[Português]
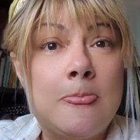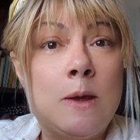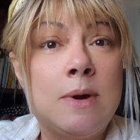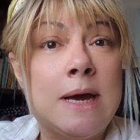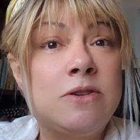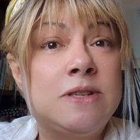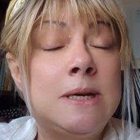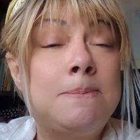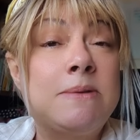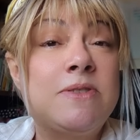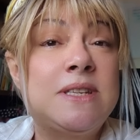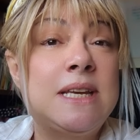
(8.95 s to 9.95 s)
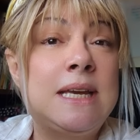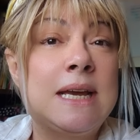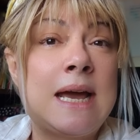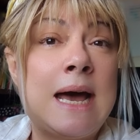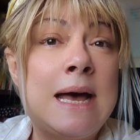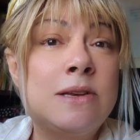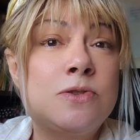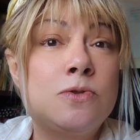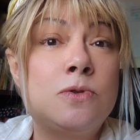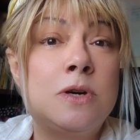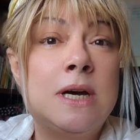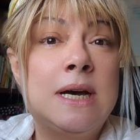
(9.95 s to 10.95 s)
eu quero dizer para você que
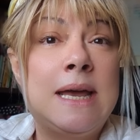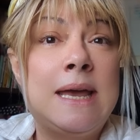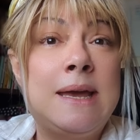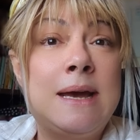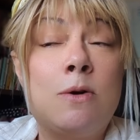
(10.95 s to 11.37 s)
caso é,